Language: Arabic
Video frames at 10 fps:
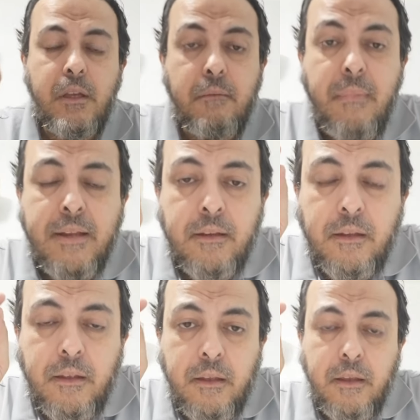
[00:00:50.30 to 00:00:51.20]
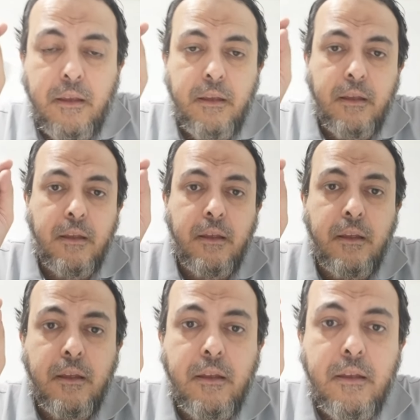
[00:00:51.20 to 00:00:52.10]
من آه،
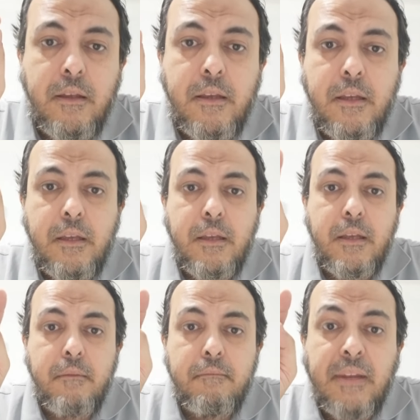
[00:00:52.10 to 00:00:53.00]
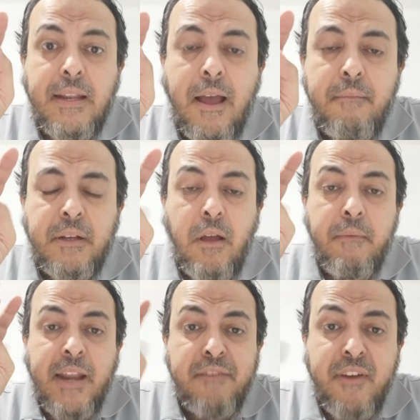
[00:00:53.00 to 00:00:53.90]
من
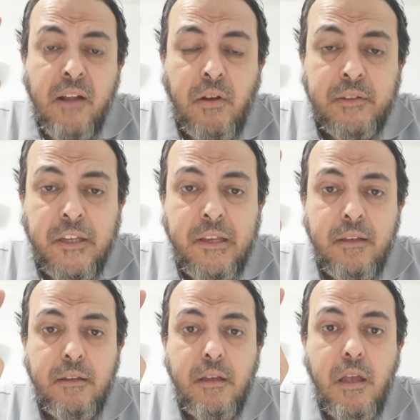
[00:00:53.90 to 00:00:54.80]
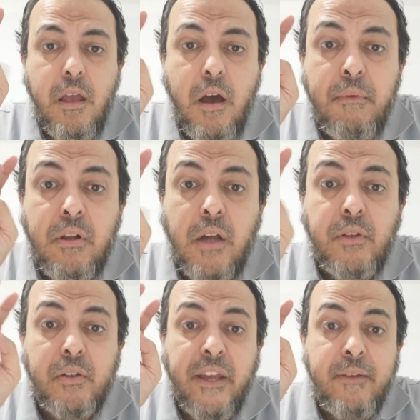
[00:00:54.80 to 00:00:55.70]
من عفى عن قاتله ومن
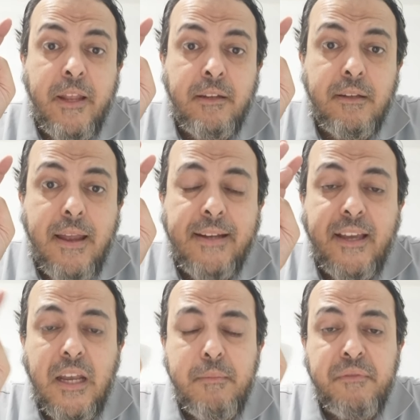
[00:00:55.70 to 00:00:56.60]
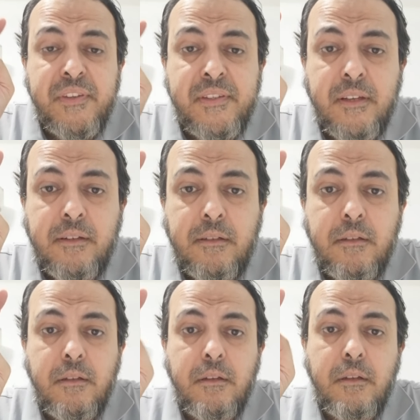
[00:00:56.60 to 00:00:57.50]
قضى دينا عن غارم في السر
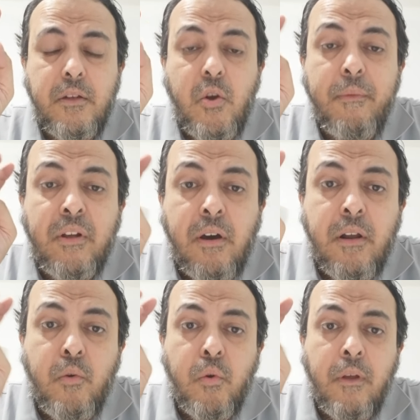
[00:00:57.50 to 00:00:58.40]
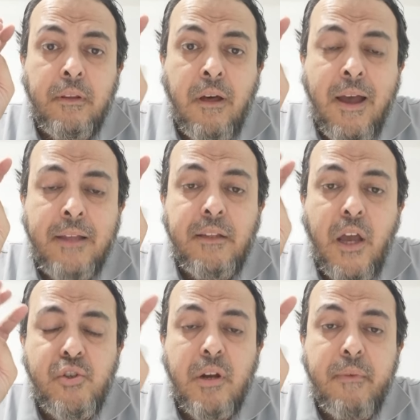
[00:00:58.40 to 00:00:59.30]
ومن قرأ كل والله أحد
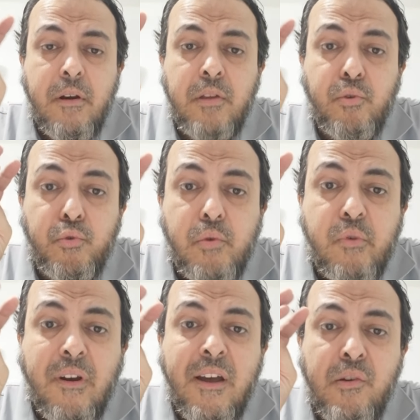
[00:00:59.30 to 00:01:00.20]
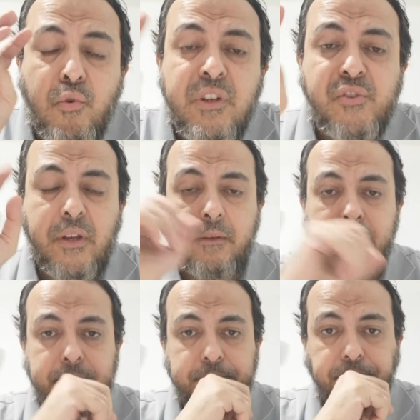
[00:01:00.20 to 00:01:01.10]
عشر مرات دبر كل صلاة
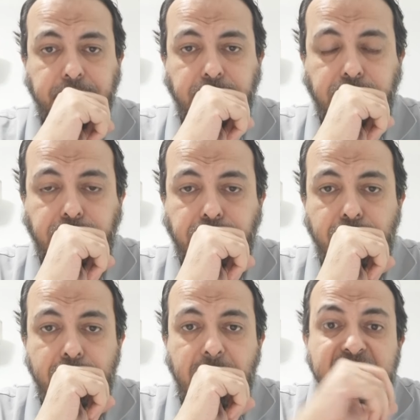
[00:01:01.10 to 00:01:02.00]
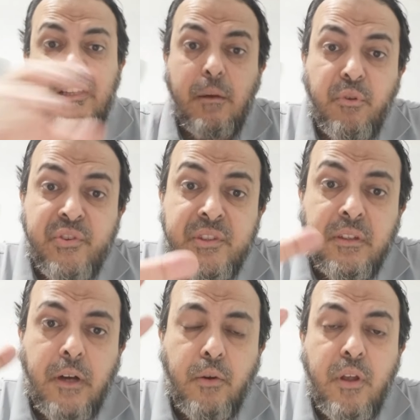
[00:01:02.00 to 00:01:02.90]
سيدنا أبو بكر
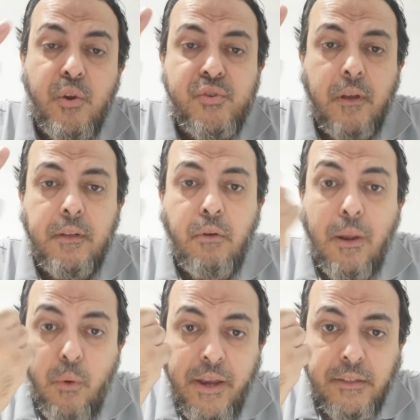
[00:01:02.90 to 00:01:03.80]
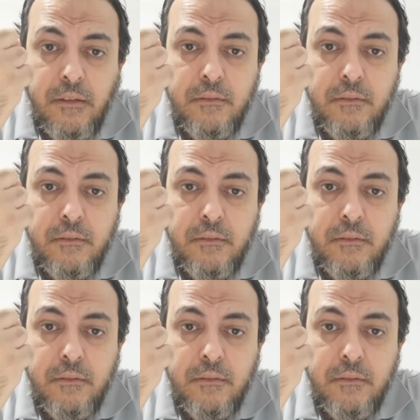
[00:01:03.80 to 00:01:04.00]
الصديق قالوا له يا رسول الله ولو واحدة